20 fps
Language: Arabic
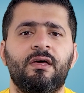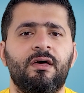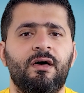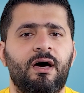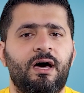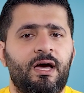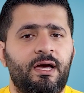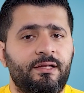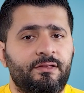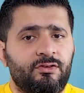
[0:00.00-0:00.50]

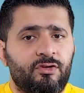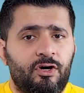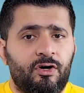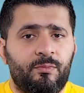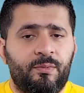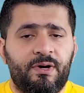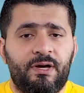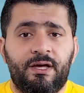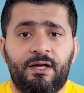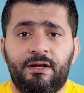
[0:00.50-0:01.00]
هاي
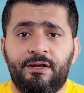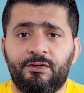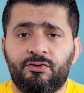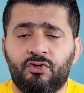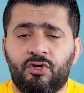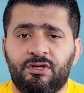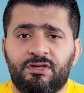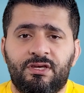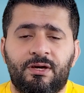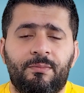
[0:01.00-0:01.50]
الطوبه اللي
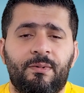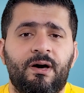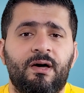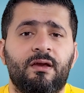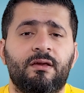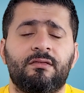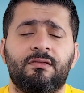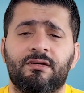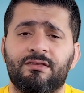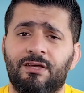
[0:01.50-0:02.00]

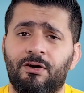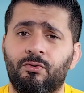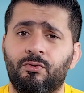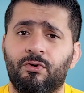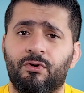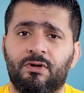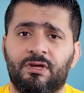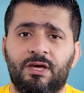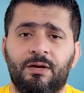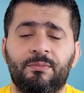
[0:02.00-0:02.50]
تعتبر
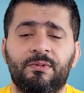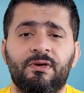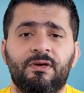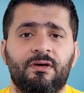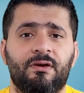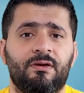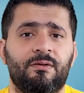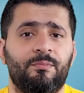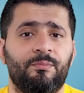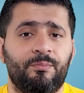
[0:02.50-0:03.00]
تطور
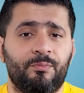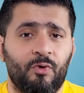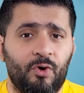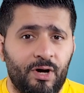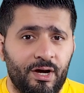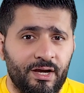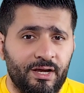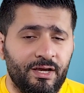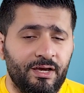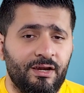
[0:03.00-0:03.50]
كبير
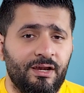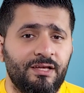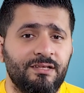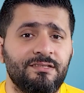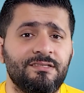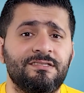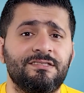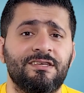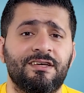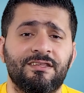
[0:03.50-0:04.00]

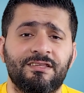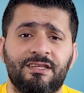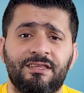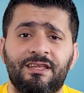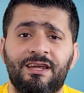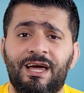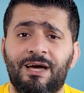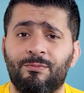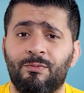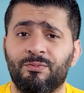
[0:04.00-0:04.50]
واخيرا صرنا
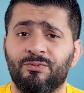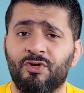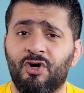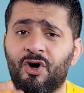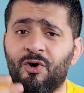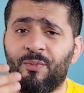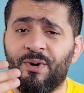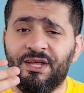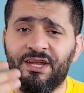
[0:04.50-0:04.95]
نلعب بطوبه